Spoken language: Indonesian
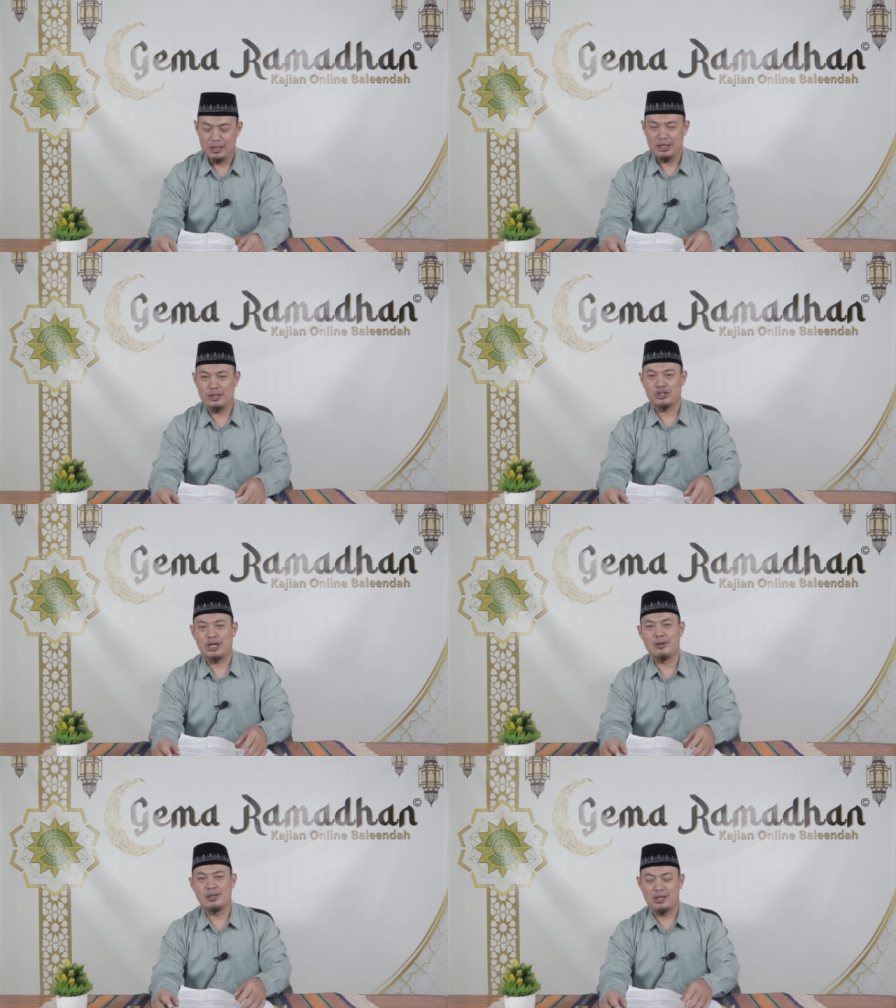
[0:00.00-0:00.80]

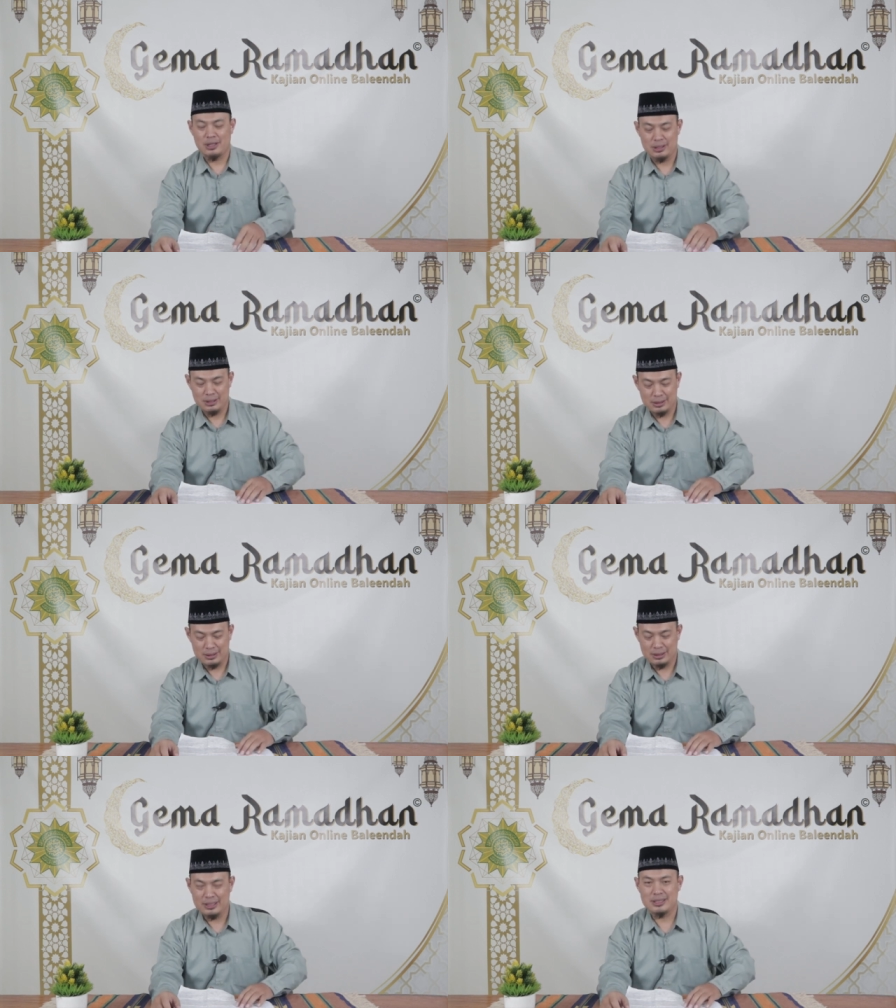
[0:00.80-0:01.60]
Insya Allah
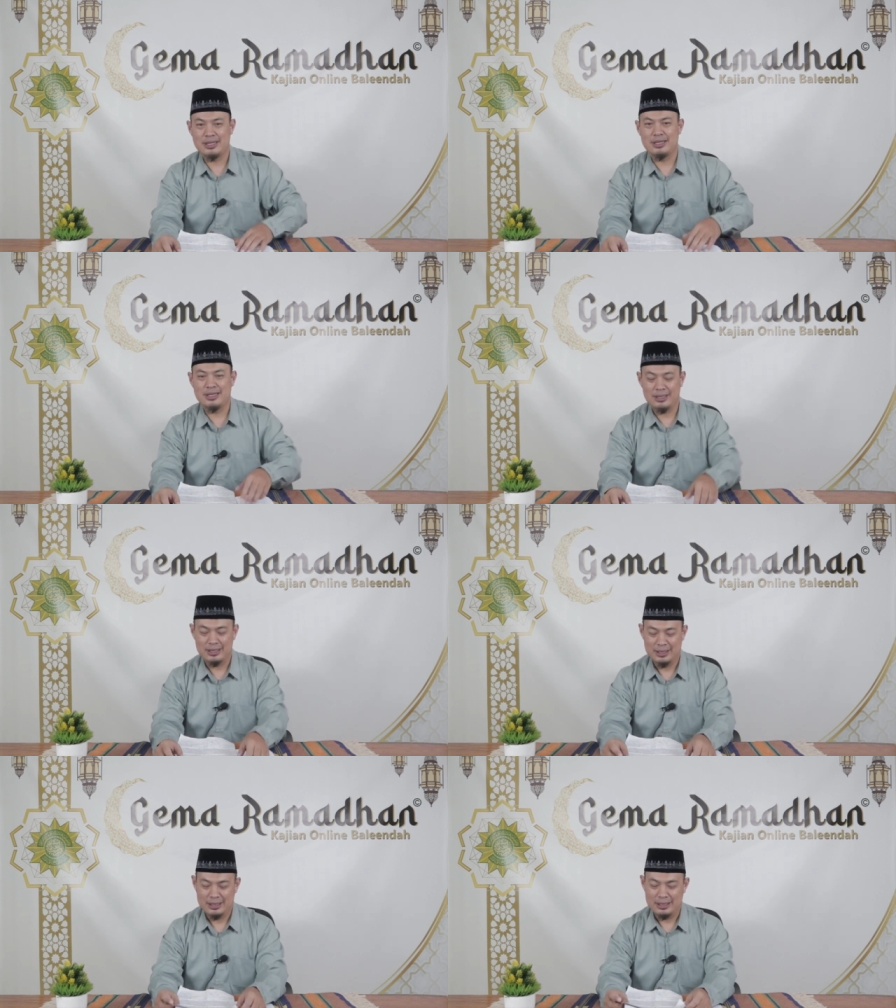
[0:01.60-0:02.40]
di sini
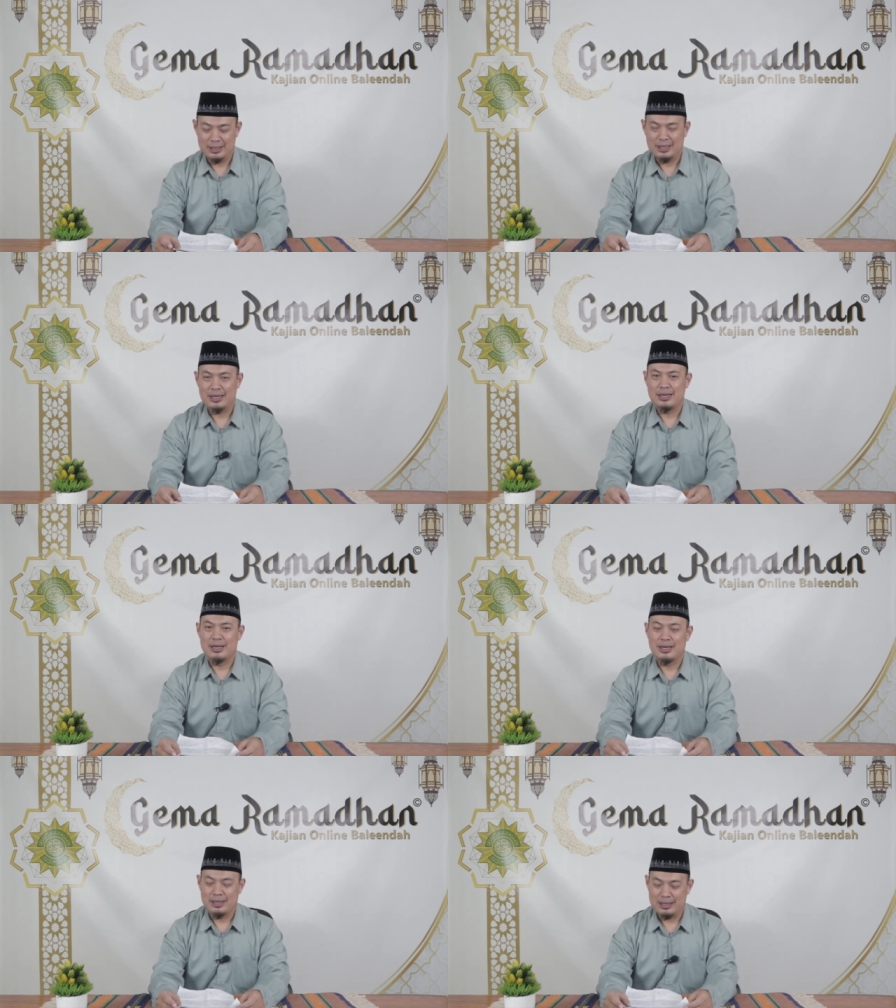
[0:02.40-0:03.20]

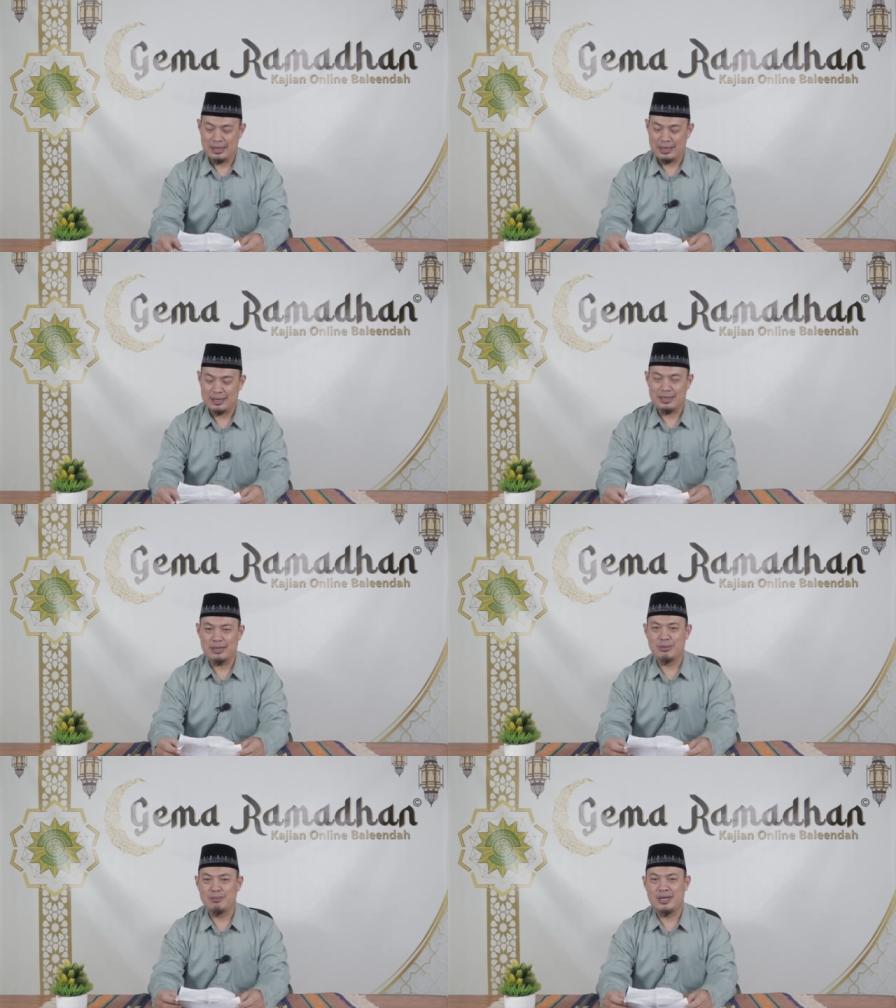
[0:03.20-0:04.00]

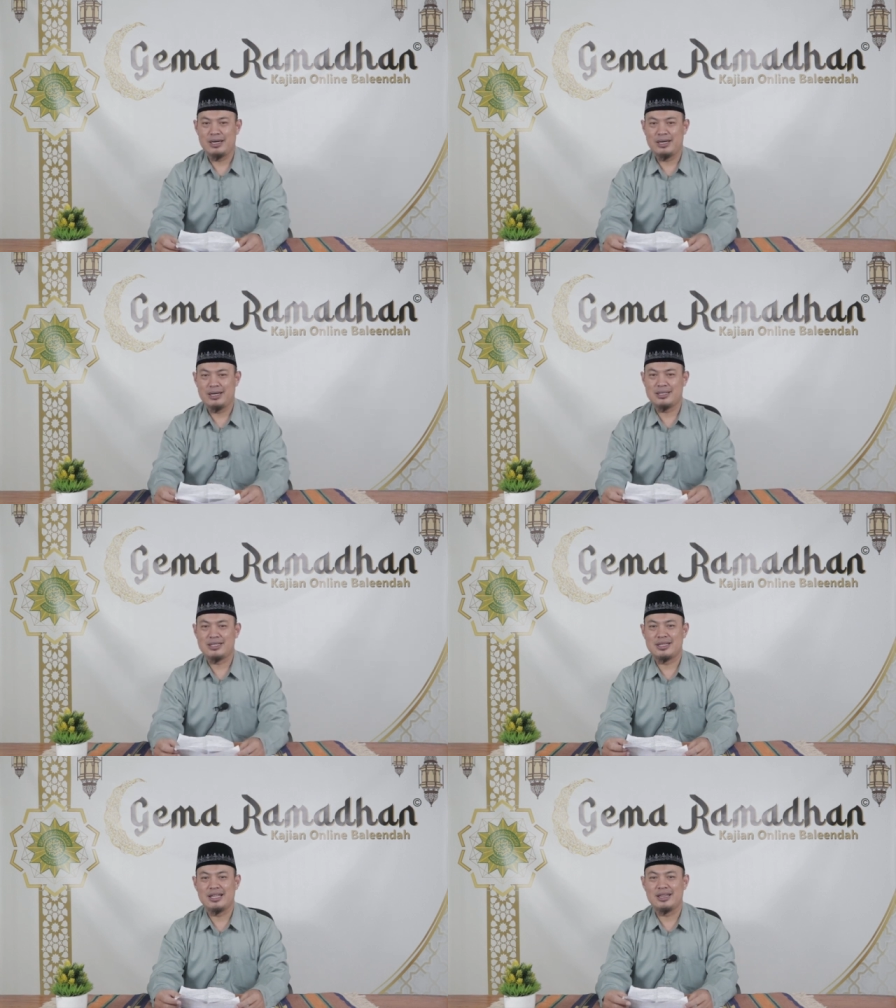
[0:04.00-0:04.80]
akan
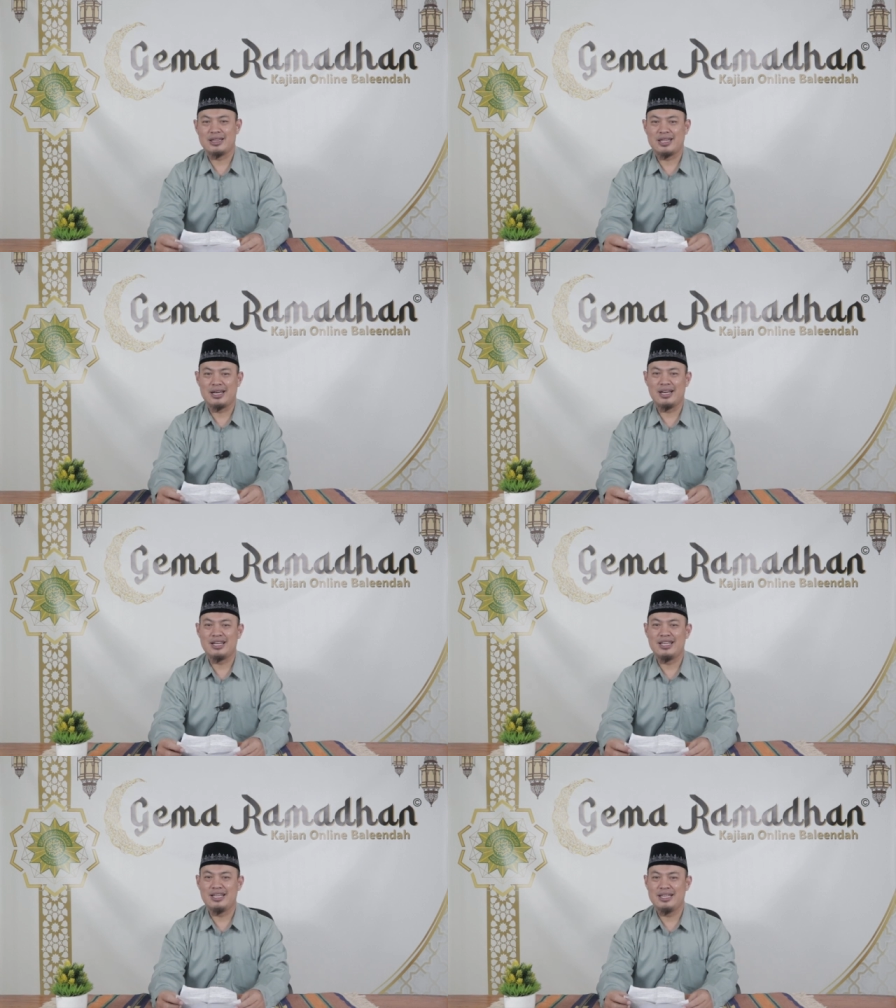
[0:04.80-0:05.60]
membahas
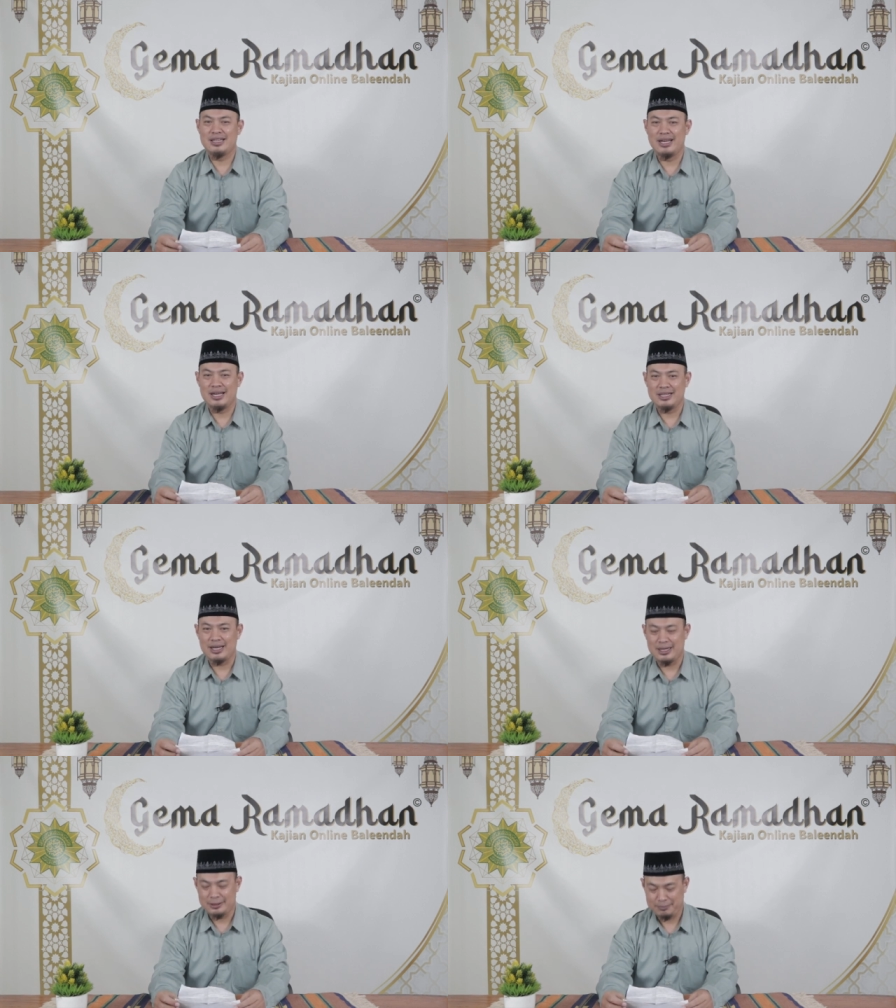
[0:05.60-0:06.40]
tentang hidayah.